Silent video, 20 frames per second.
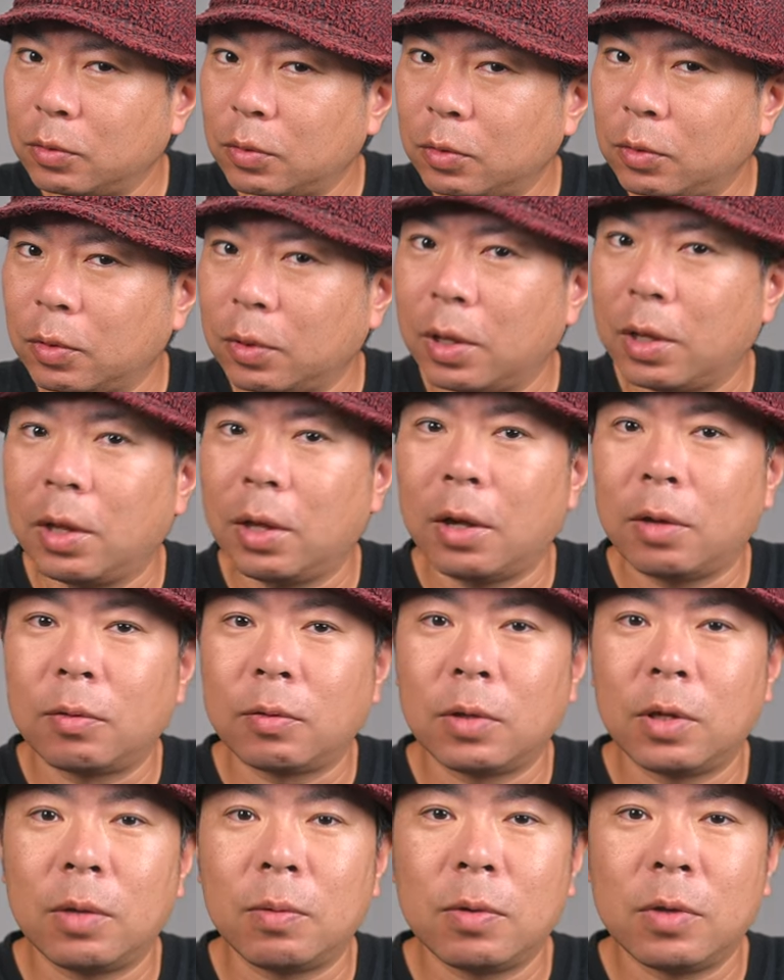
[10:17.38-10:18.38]
ちょっとね、あ
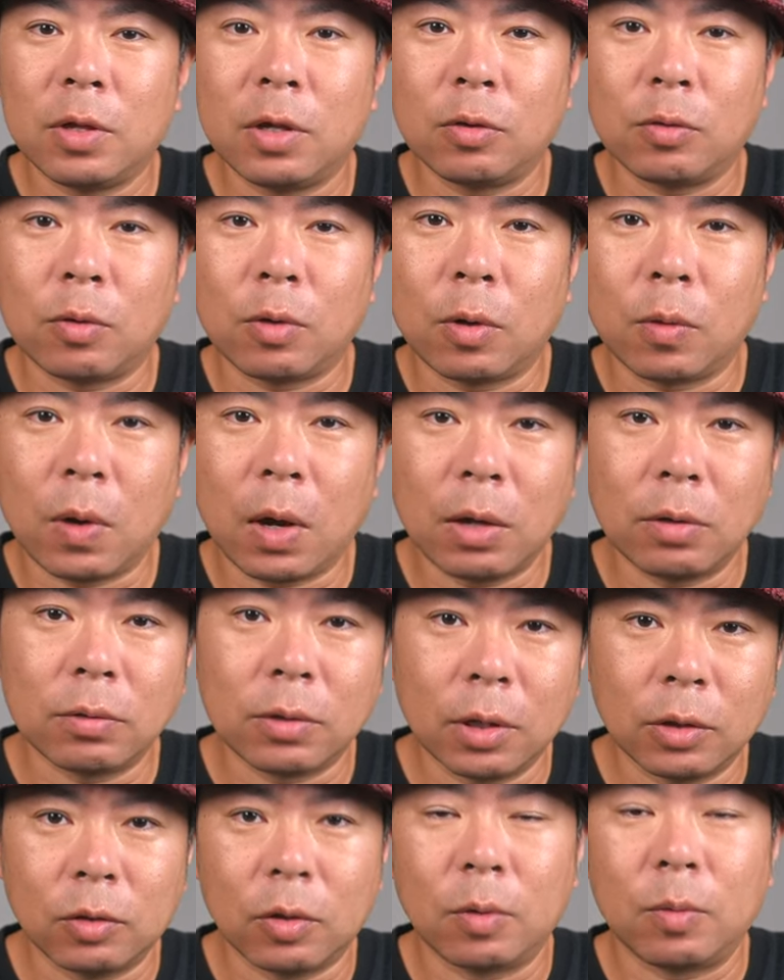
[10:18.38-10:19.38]
の、厳しいところはあ
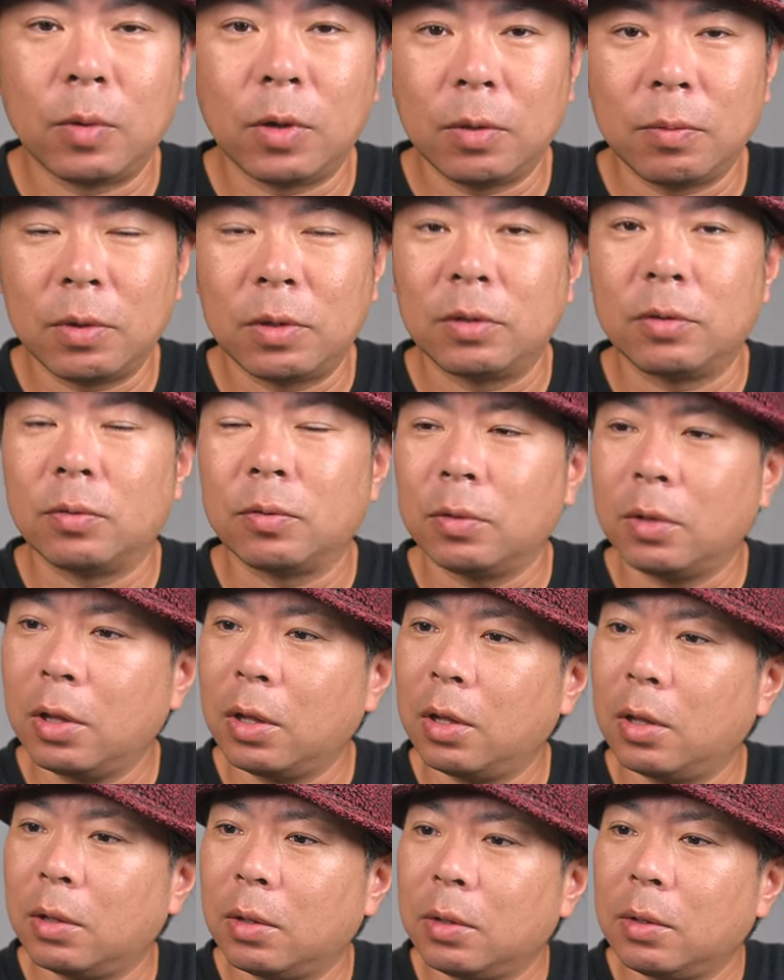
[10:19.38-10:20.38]
るかとは思いますの
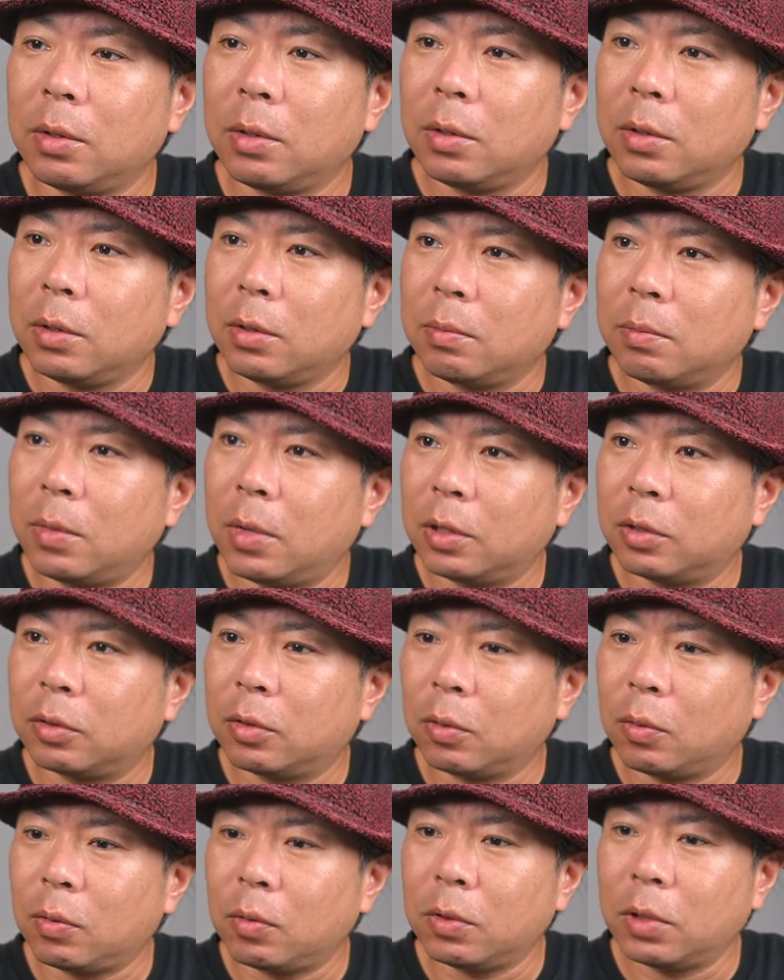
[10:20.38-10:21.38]
で、まあ、
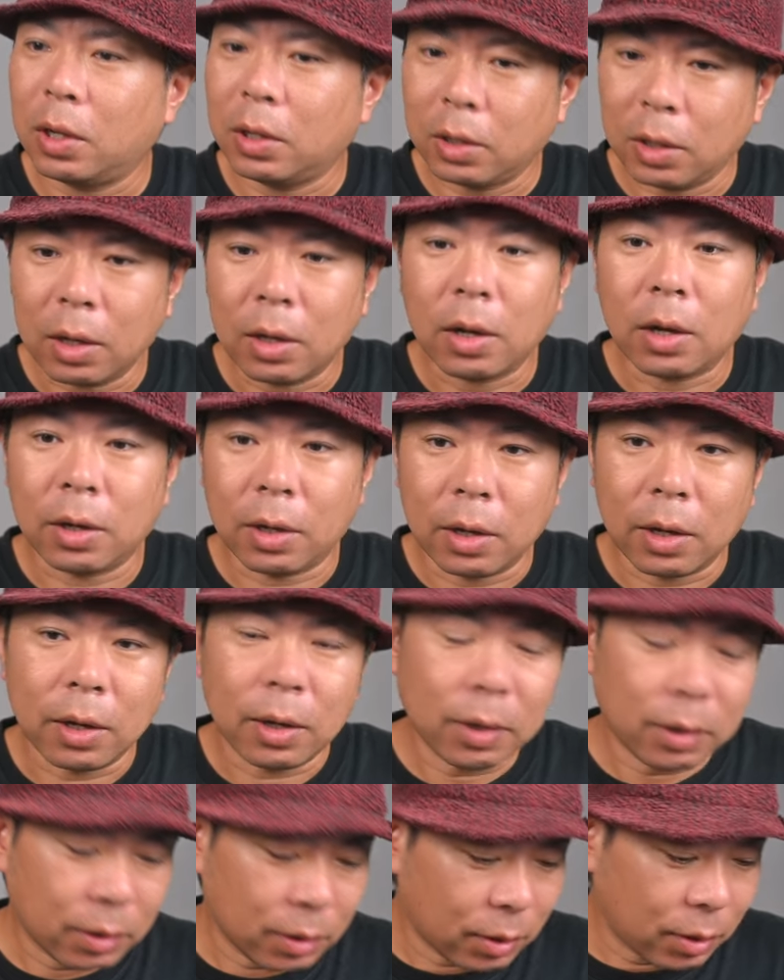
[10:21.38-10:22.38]
そこだけか
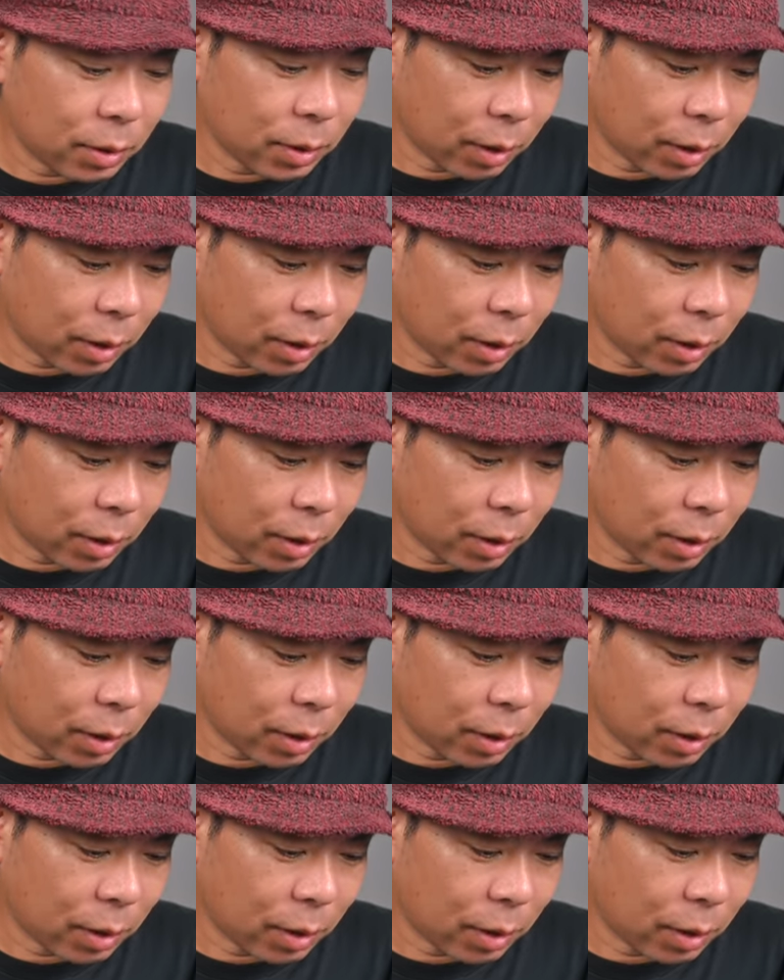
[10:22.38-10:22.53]
な。